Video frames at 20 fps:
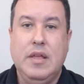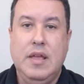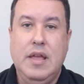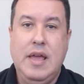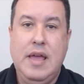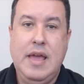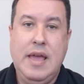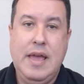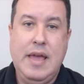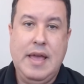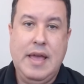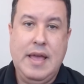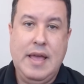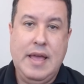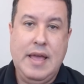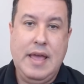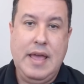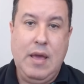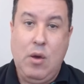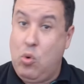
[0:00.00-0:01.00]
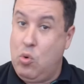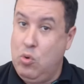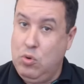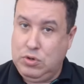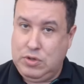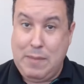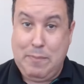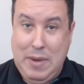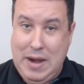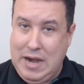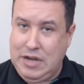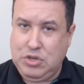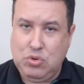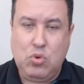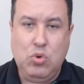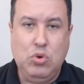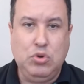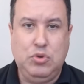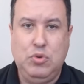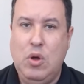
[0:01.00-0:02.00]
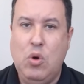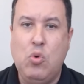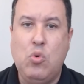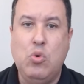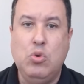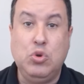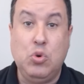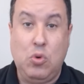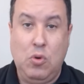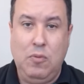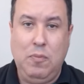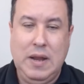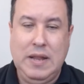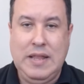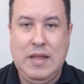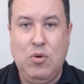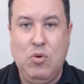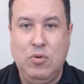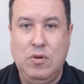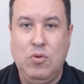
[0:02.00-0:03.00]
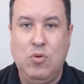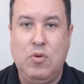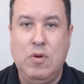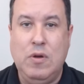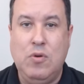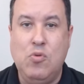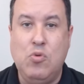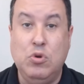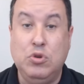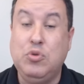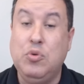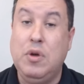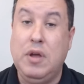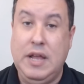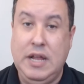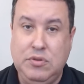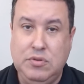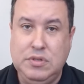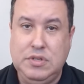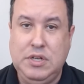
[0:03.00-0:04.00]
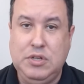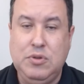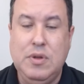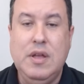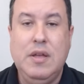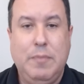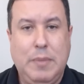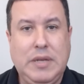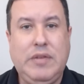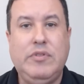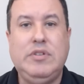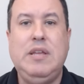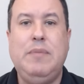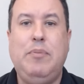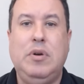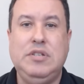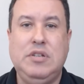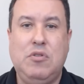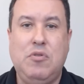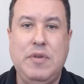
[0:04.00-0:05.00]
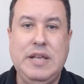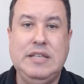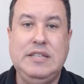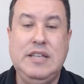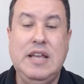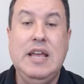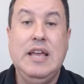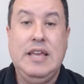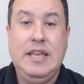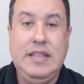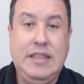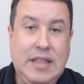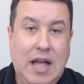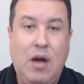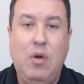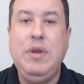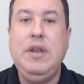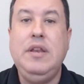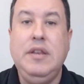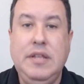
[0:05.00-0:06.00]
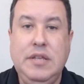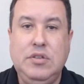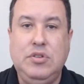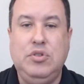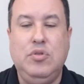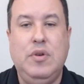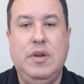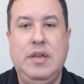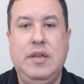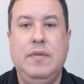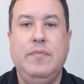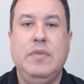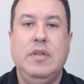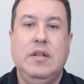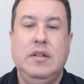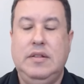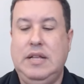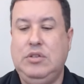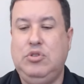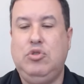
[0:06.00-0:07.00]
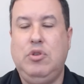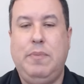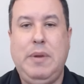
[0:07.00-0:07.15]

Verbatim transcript: É, é, o curso, é parte do curso, não é o curso completo, né? É um curso reduzido para que você possa conhecer e dar o início aí na sua